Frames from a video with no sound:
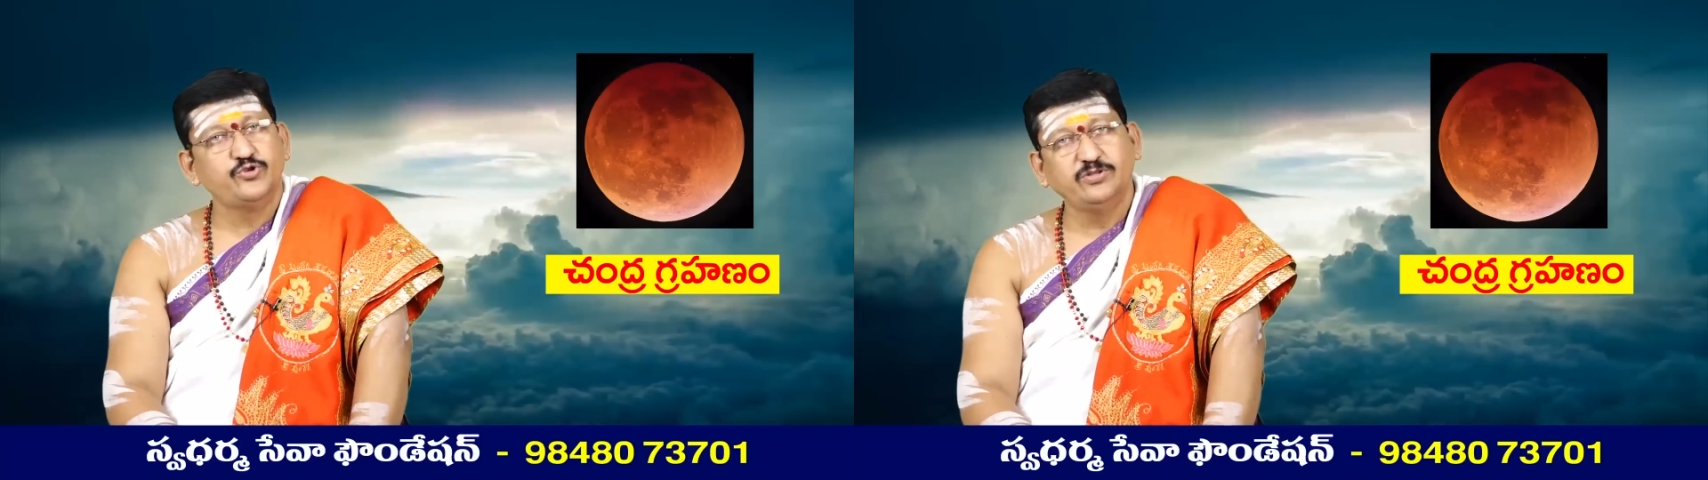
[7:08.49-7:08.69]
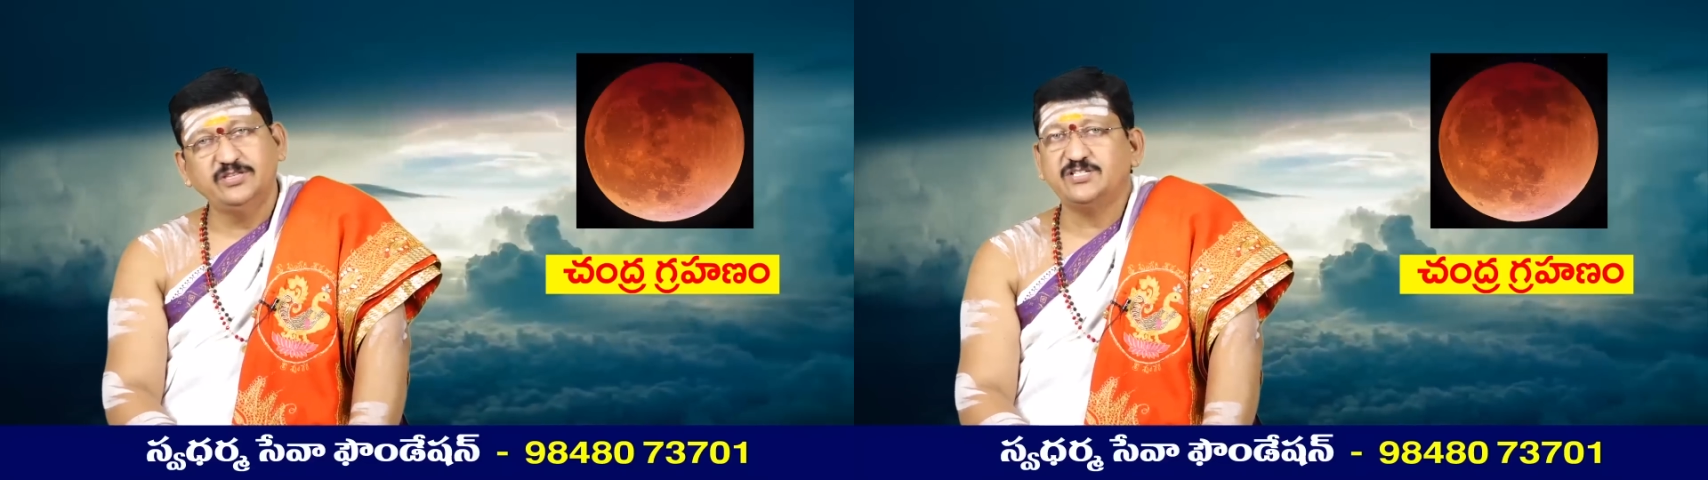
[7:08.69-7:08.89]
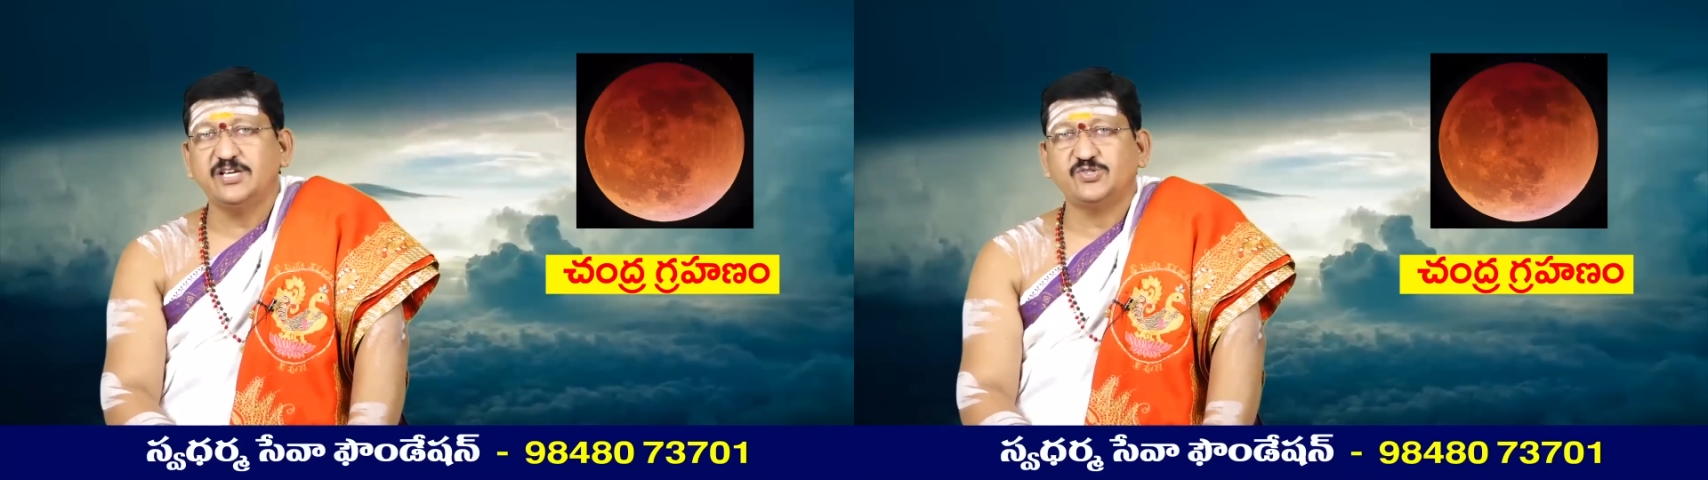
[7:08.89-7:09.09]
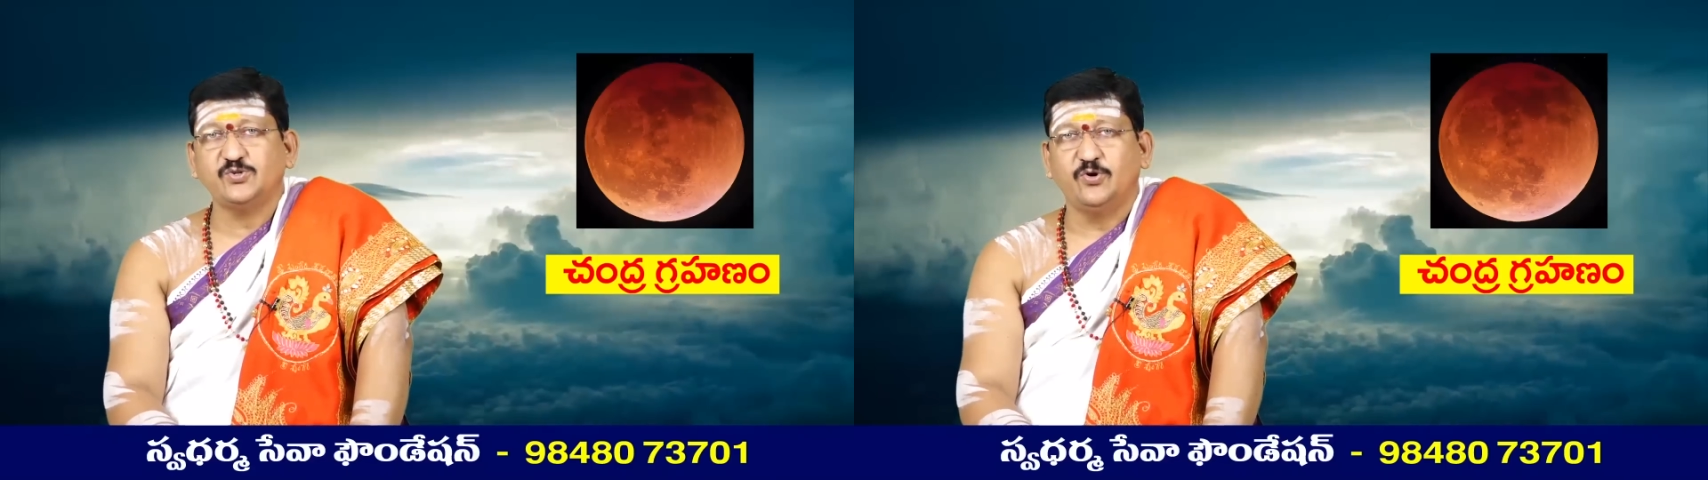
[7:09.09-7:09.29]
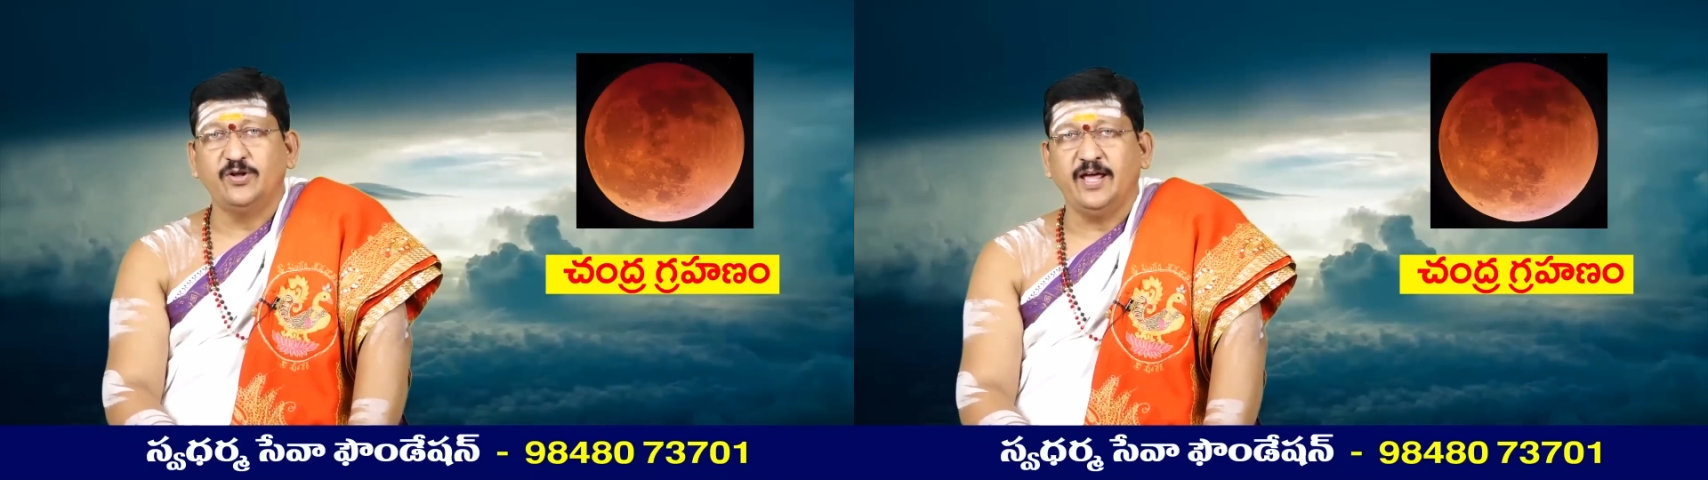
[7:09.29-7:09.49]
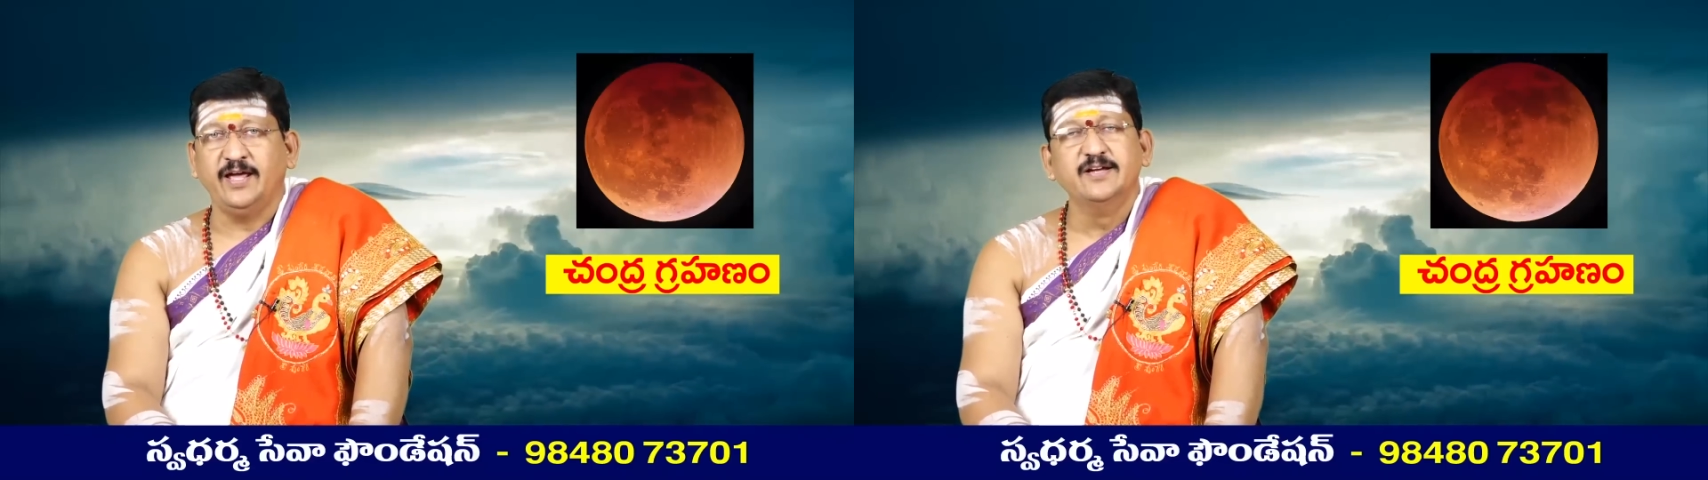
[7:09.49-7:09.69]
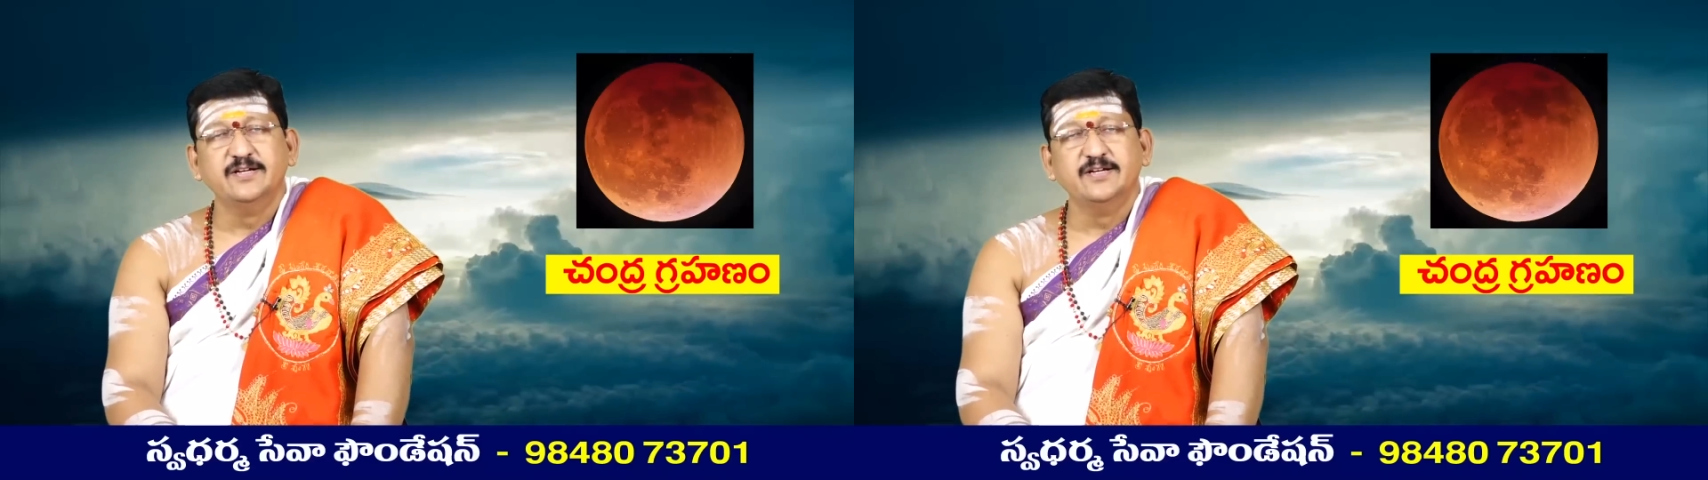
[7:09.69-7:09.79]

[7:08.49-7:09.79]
శుద్ధి చేసుకొని